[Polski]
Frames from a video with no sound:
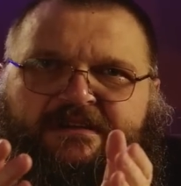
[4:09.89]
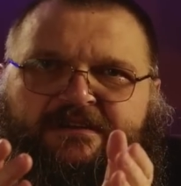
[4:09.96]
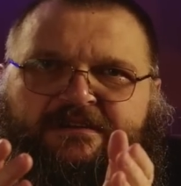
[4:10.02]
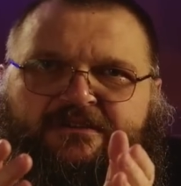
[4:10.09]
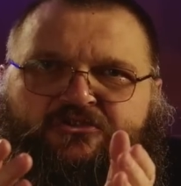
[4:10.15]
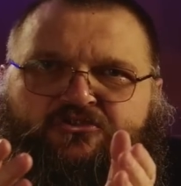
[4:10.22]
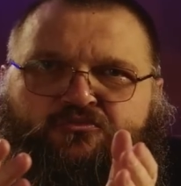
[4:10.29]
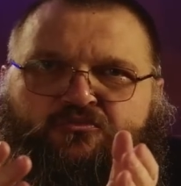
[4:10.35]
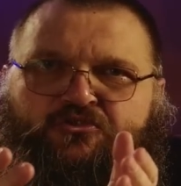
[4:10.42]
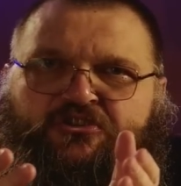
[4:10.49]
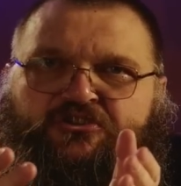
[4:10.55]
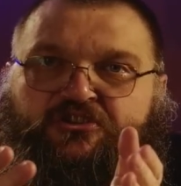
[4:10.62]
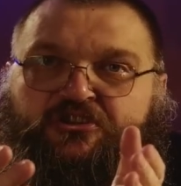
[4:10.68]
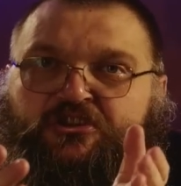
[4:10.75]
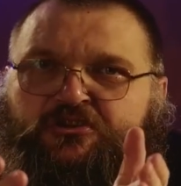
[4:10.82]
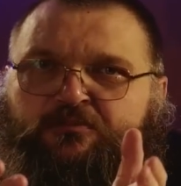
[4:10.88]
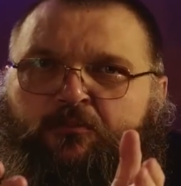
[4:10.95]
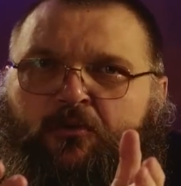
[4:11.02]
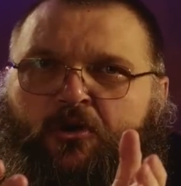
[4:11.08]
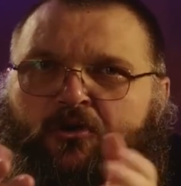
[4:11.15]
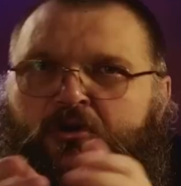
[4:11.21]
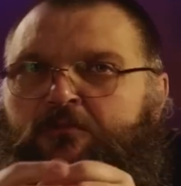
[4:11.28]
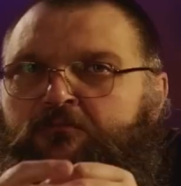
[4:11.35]
e, służyć ich
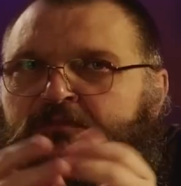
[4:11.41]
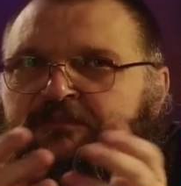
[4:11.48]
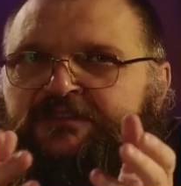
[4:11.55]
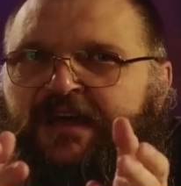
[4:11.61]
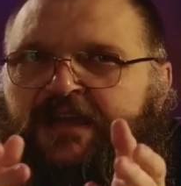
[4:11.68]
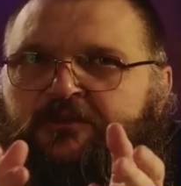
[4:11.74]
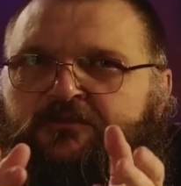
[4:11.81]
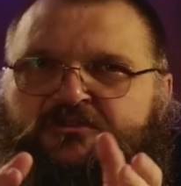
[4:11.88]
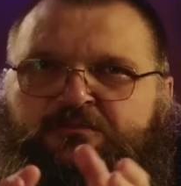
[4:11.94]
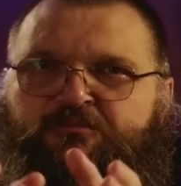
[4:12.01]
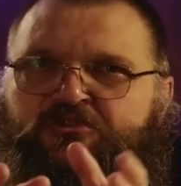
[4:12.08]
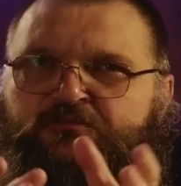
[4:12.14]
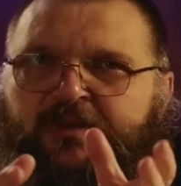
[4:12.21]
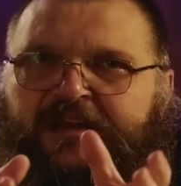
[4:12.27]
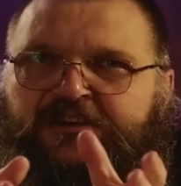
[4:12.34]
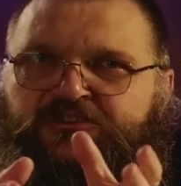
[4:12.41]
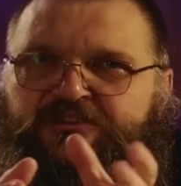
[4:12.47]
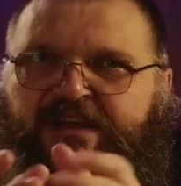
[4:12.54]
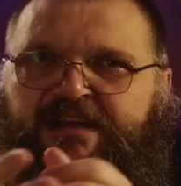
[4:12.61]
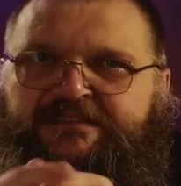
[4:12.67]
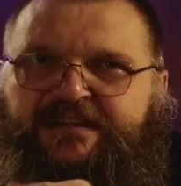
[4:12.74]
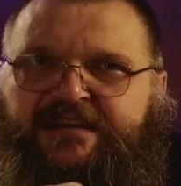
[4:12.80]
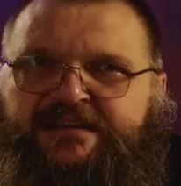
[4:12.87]
bogom, bo wydają się być bardziej
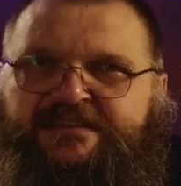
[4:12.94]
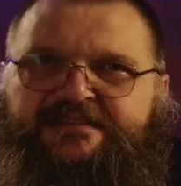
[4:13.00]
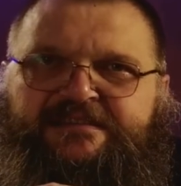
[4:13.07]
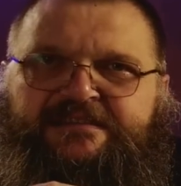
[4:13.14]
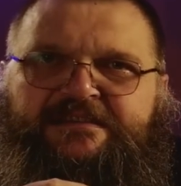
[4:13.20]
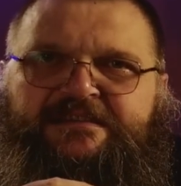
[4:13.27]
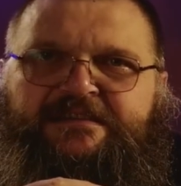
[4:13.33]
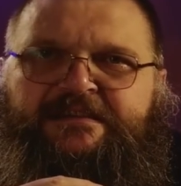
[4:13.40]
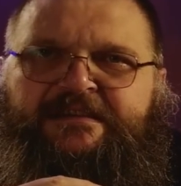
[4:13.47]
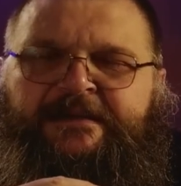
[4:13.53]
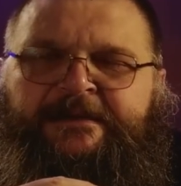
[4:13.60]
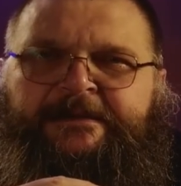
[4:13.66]
atrakcyjni